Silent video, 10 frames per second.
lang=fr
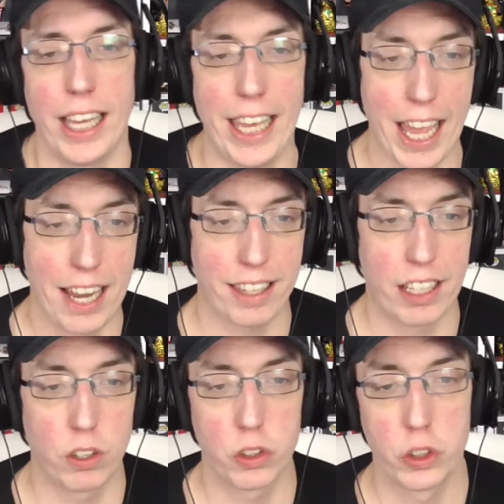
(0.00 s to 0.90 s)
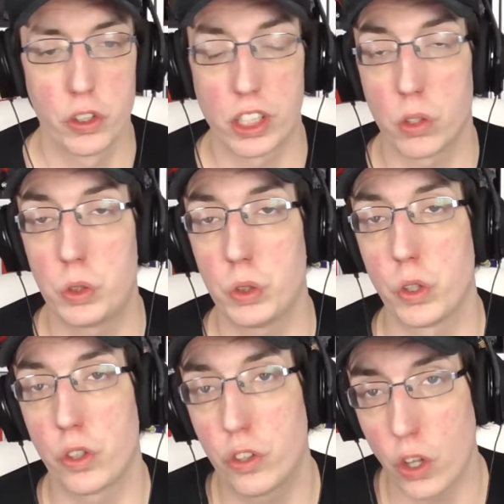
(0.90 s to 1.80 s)
Et elle sera vendue aux alentours
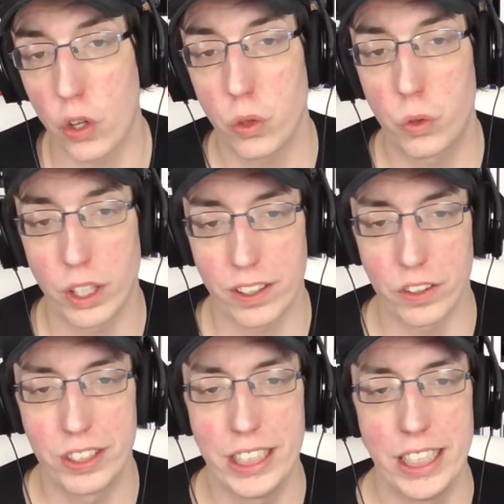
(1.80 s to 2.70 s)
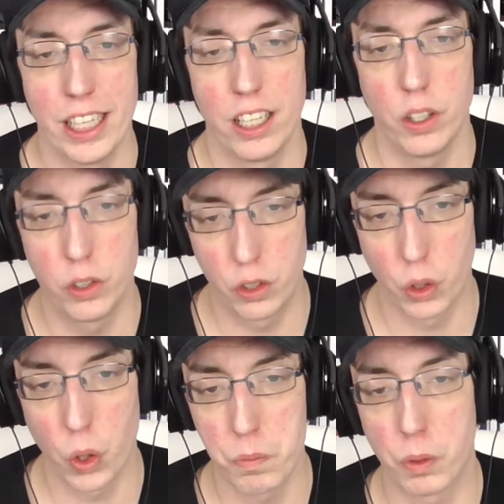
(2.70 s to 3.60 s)
de 170
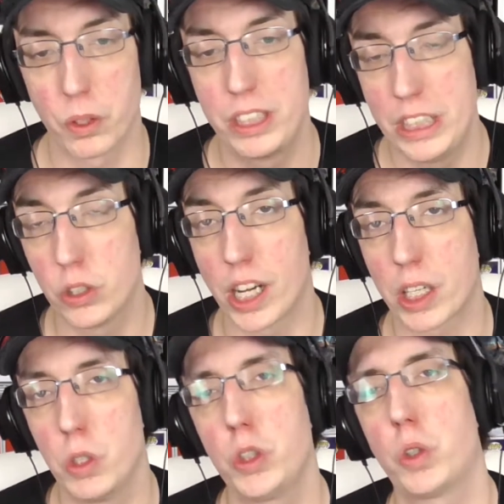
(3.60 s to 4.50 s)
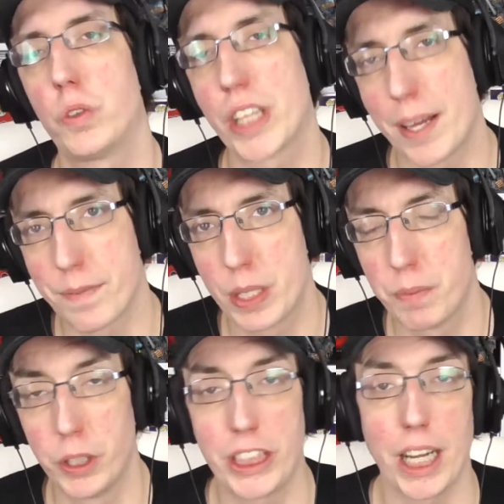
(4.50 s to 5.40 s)
euros pour 10 jeux inclus. Je trouve ça un petit
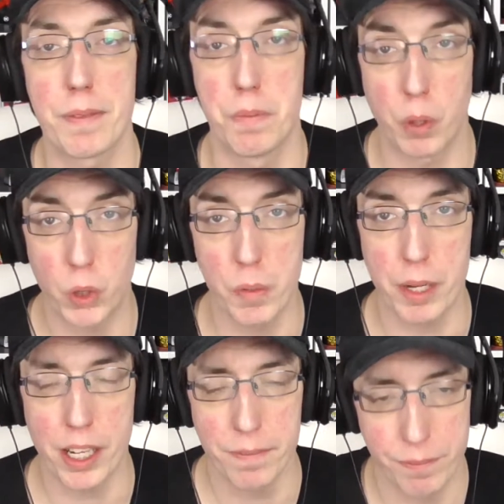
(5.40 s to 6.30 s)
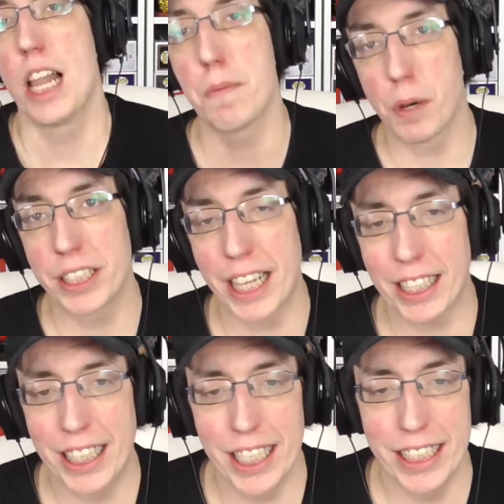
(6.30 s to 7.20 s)
peu cher, mais pourquoi pas. La bande
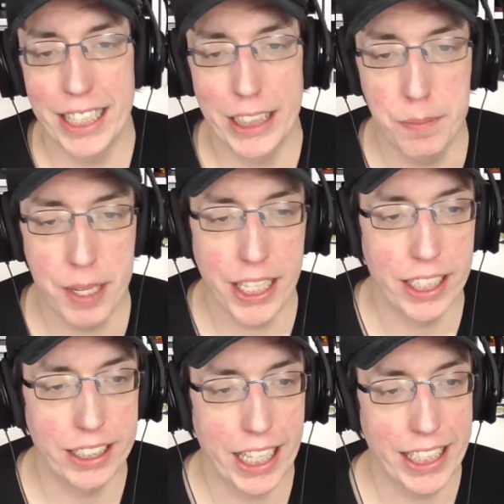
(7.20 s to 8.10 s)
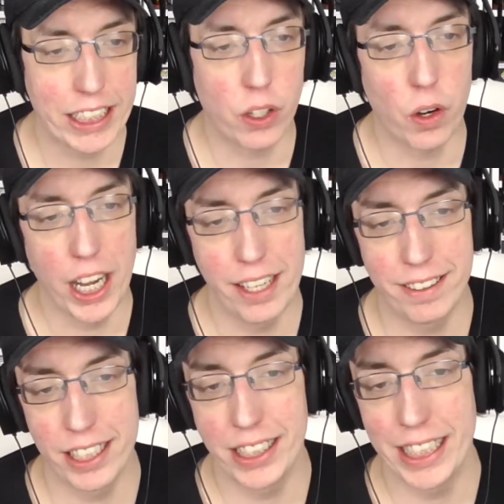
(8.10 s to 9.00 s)
d'arcade est équipée d'un écran
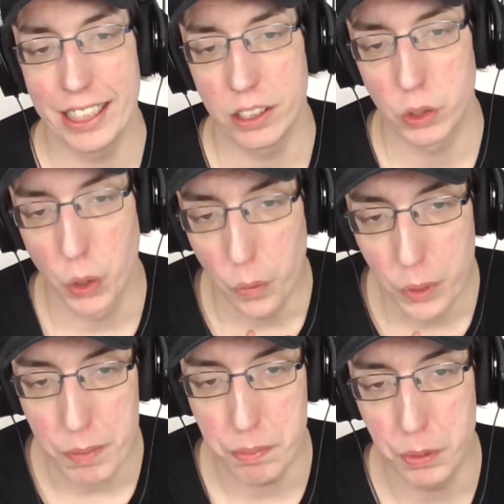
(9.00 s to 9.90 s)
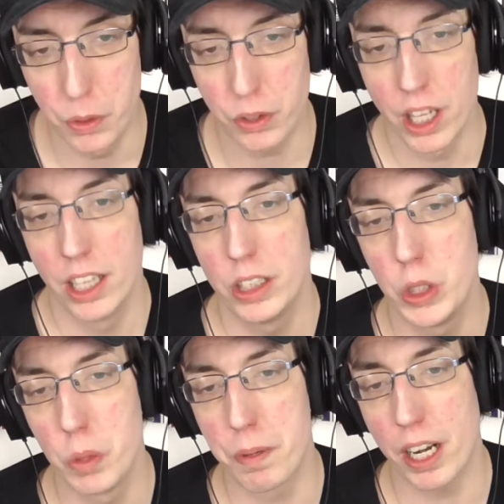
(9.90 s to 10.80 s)
LCD de 8 pouces,
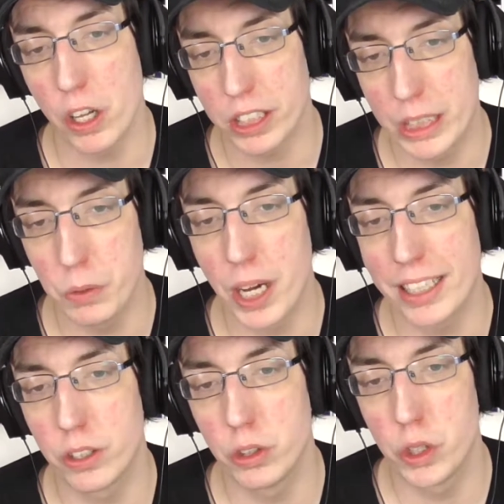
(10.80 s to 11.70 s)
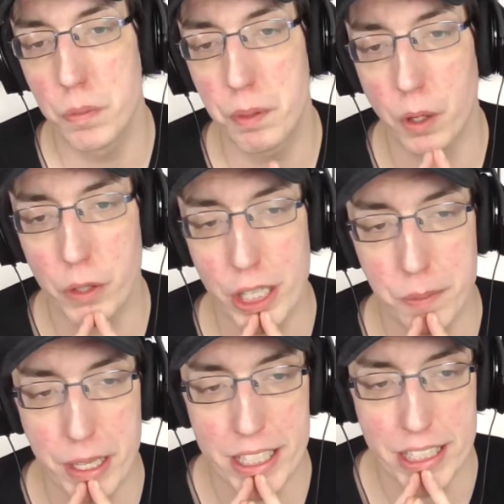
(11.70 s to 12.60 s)
de haut-parleurs 10 watts, de deux ports
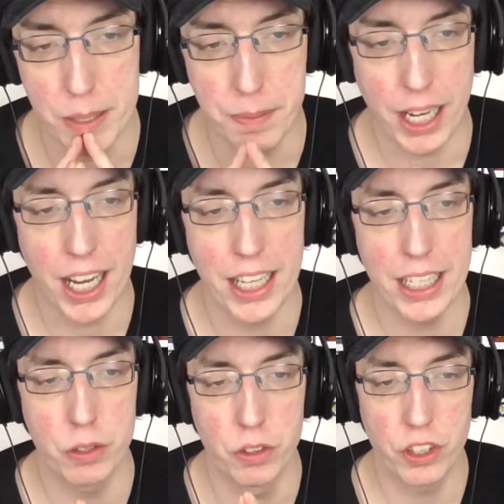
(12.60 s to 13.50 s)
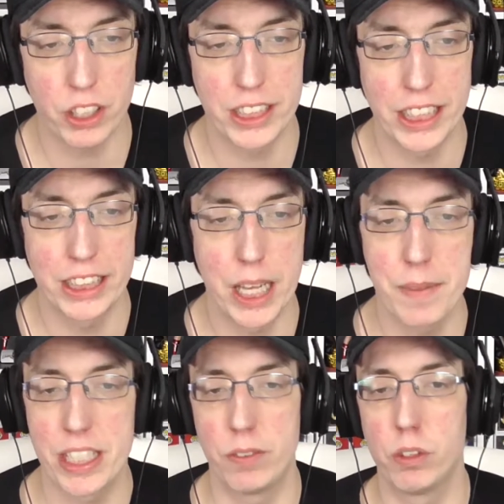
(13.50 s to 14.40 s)
USB type A et d'une sortie
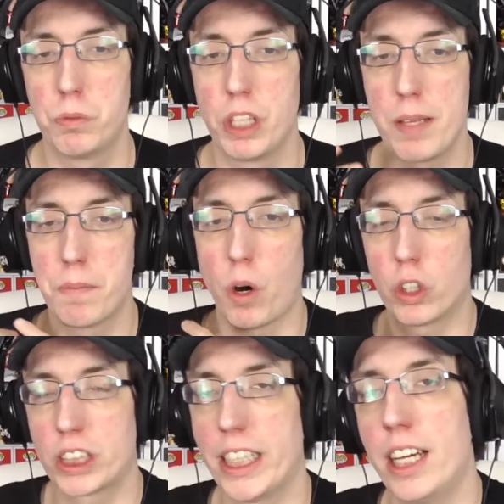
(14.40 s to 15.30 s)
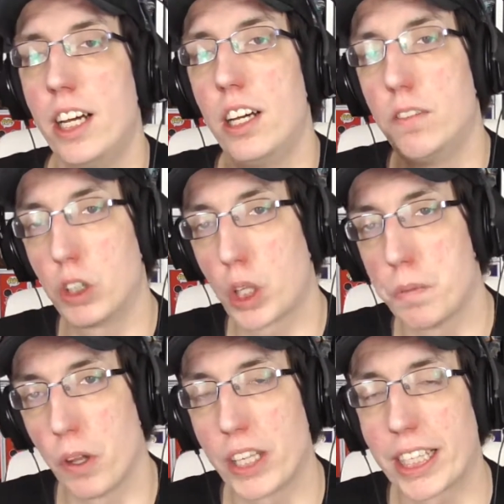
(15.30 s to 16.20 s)
HDMI si vous le voulez brancher
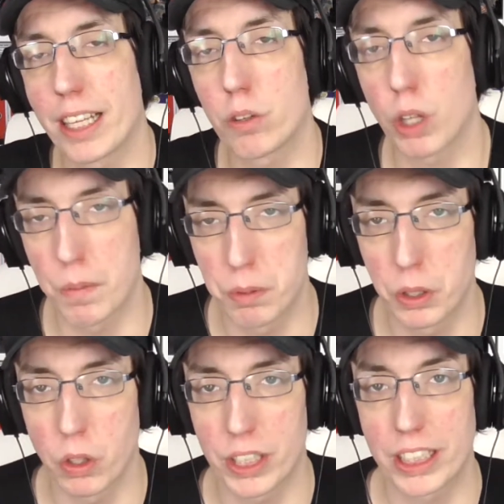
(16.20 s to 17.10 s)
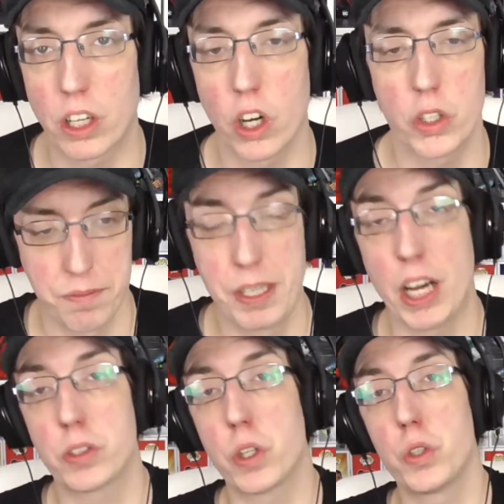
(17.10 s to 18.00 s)
votre bande d'arcade sur un plus grand écran.
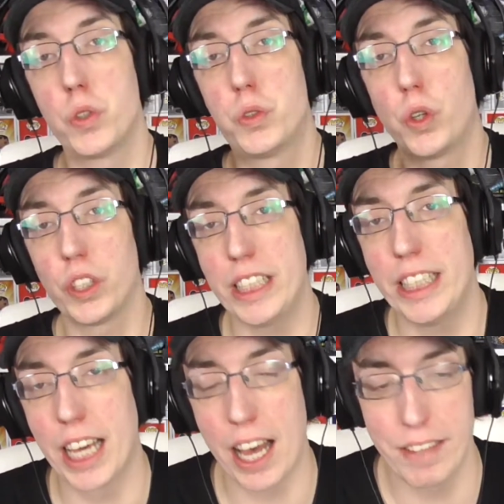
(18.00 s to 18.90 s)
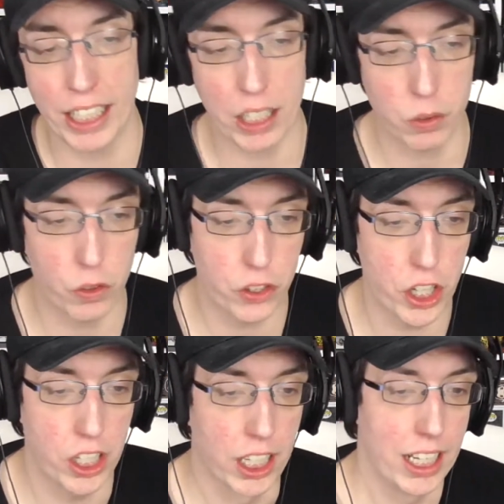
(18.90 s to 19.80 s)
Bien entendu, fourni avec la
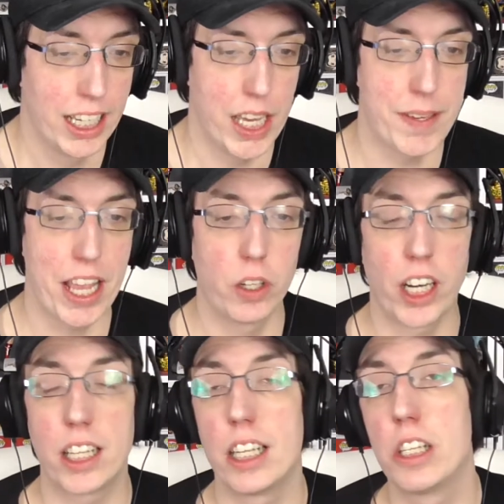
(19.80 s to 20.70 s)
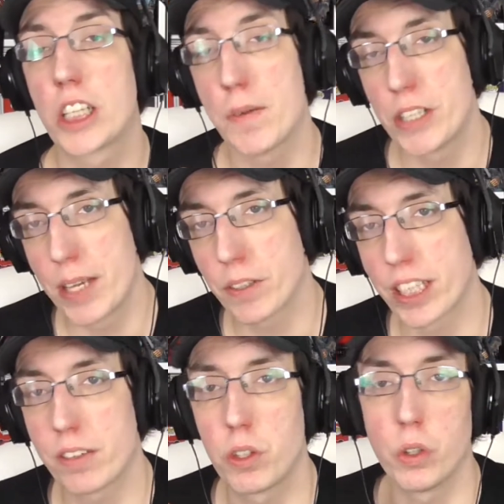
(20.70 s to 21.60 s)
console, eh bien, il y aura le câble
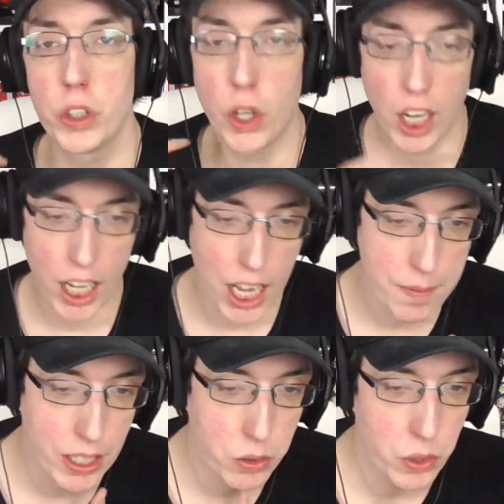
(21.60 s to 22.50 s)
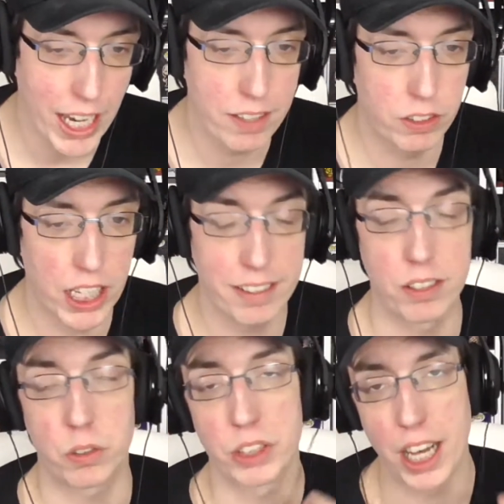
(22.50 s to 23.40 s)
d'alimentation, il y aura un manuel, voilà,
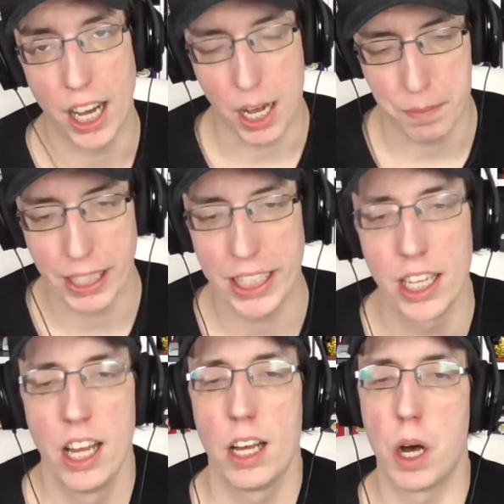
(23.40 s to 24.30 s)
c'est ce qu'on a appris.